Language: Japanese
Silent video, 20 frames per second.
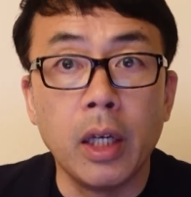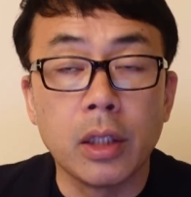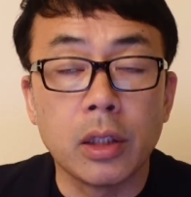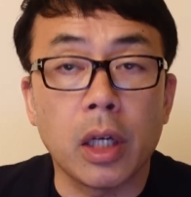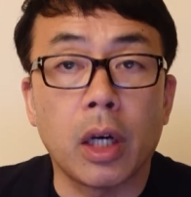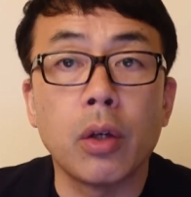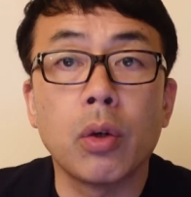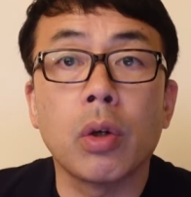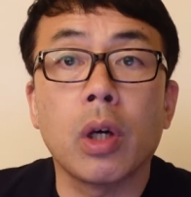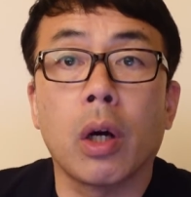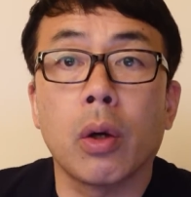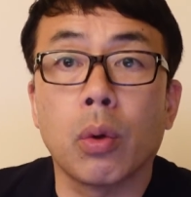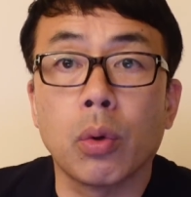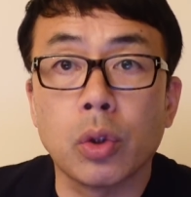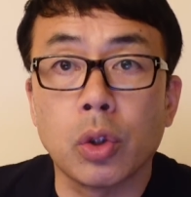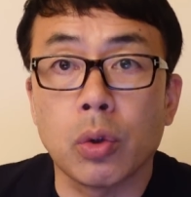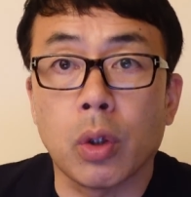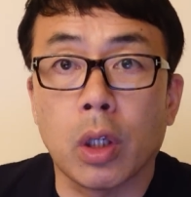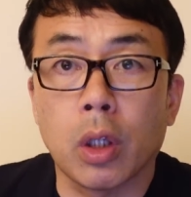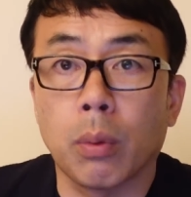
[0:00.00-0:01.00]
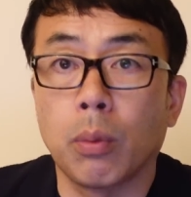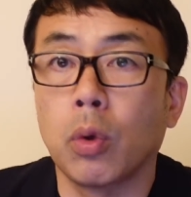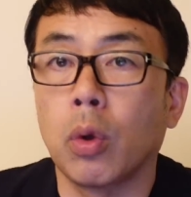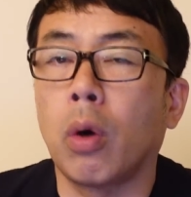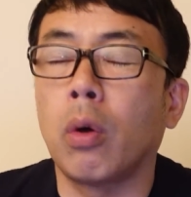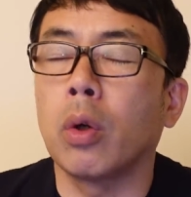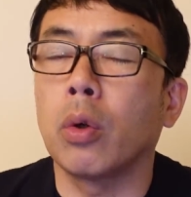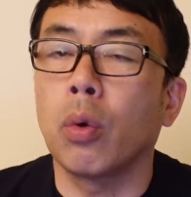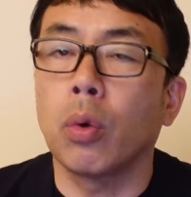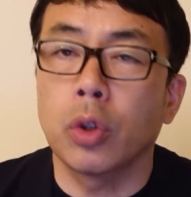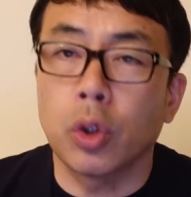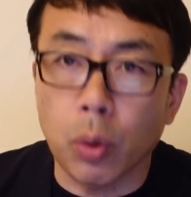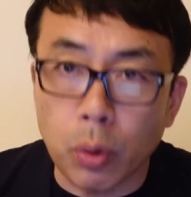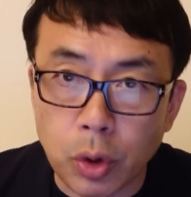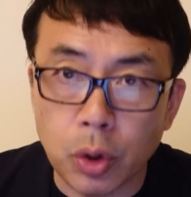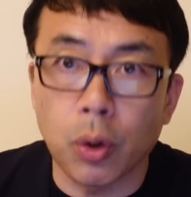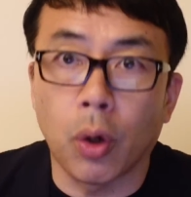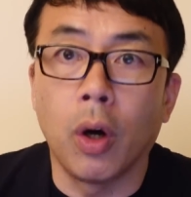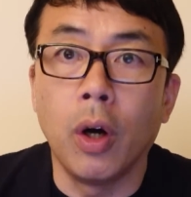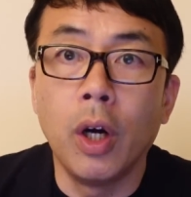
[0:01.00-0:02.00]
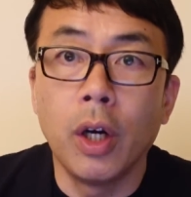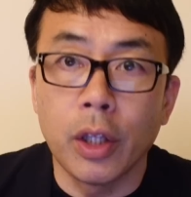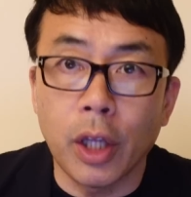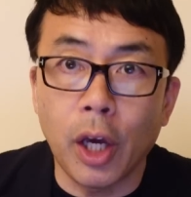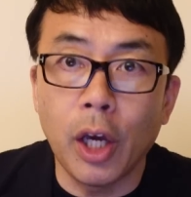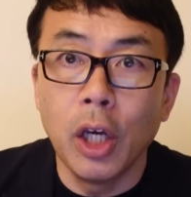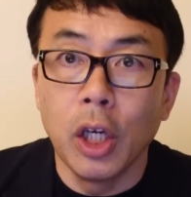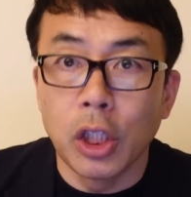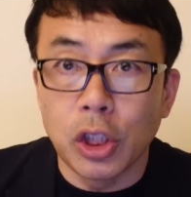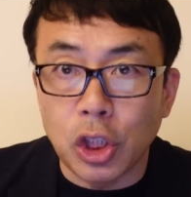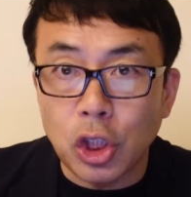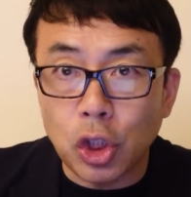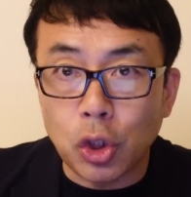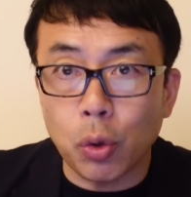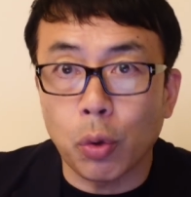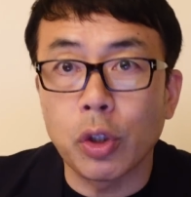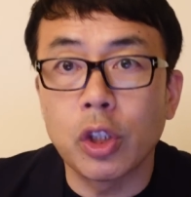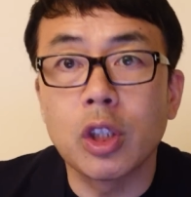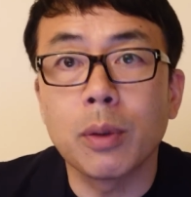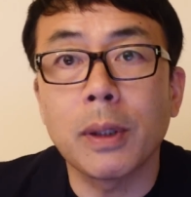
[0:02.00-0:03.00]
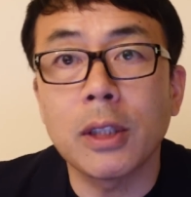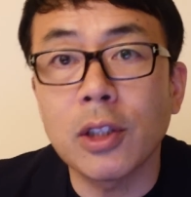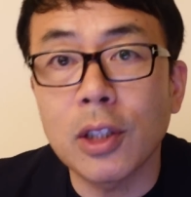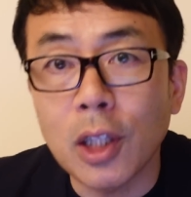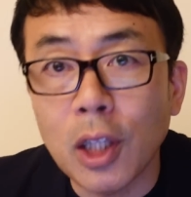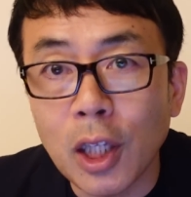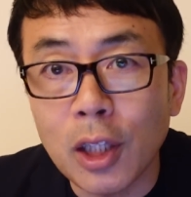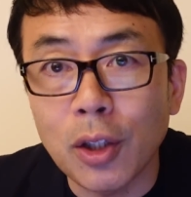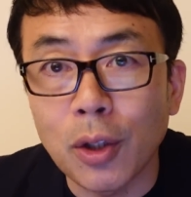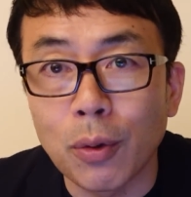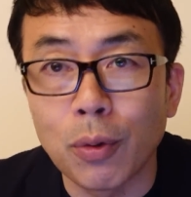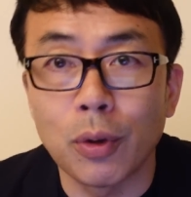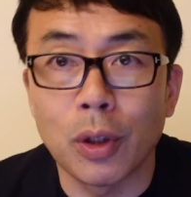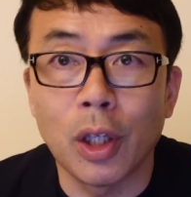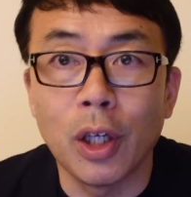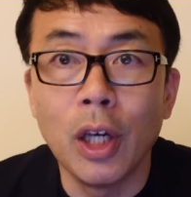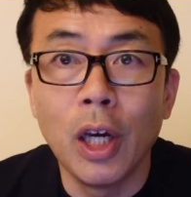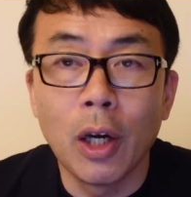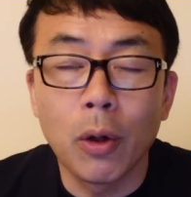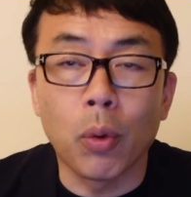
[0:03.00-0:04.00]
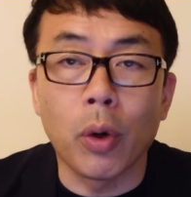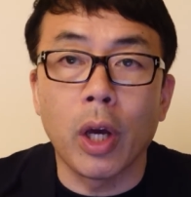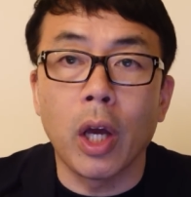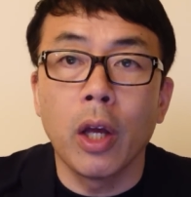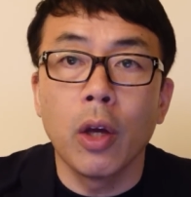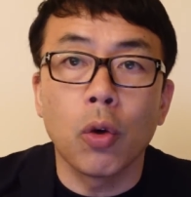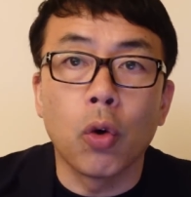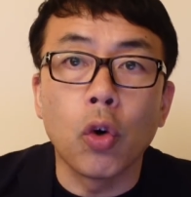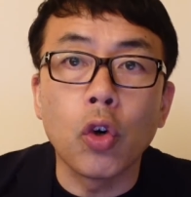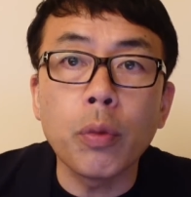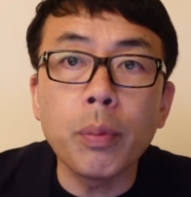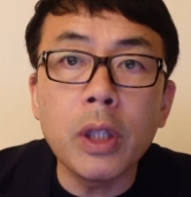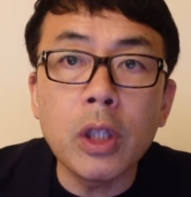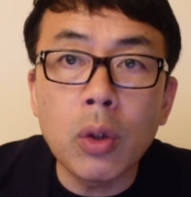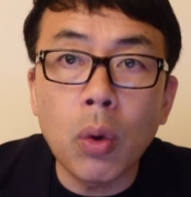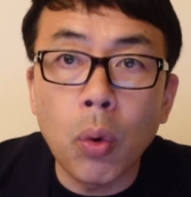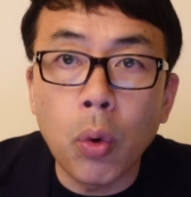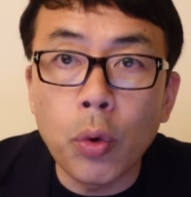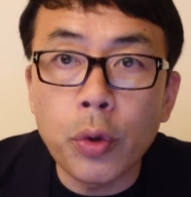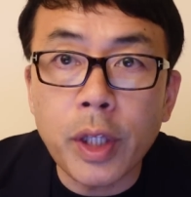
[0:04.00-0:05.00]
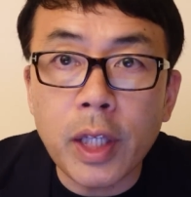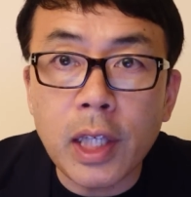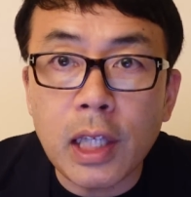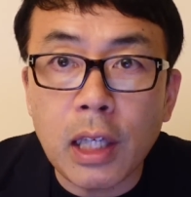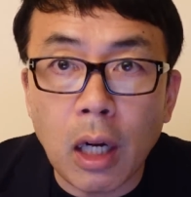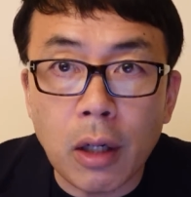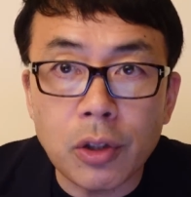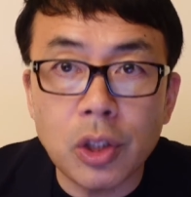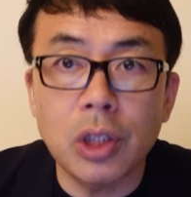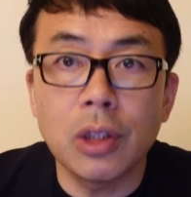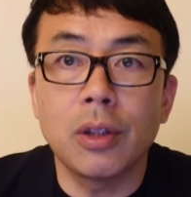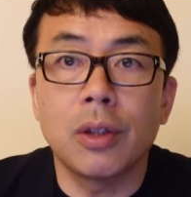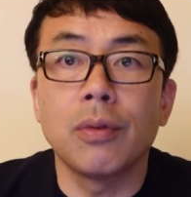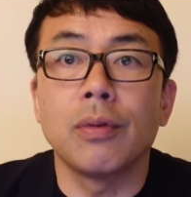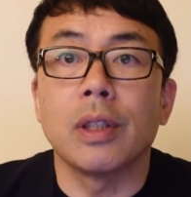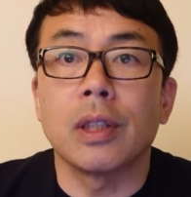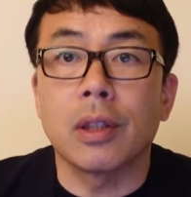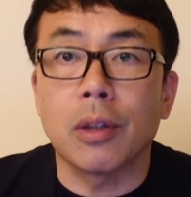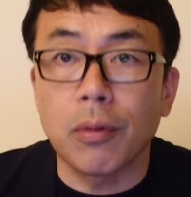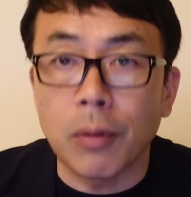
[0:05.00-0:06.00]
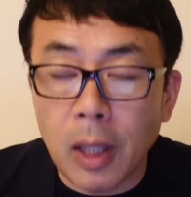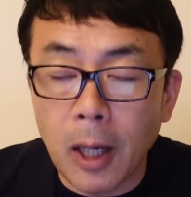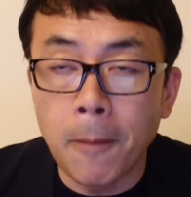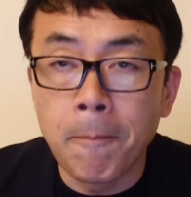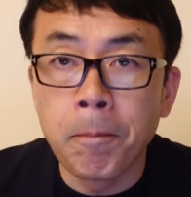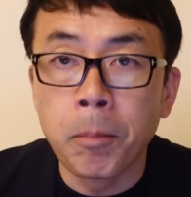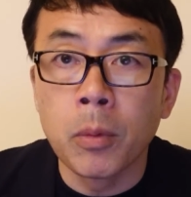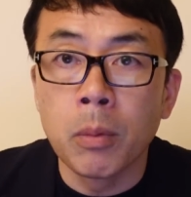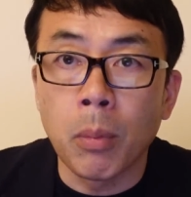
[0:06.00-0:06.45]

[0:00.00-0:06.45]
在留外国人の方も、よしよしと、ね、心証出罰だなっていうふうに、これ、国民の法的革新っていうんですけどね。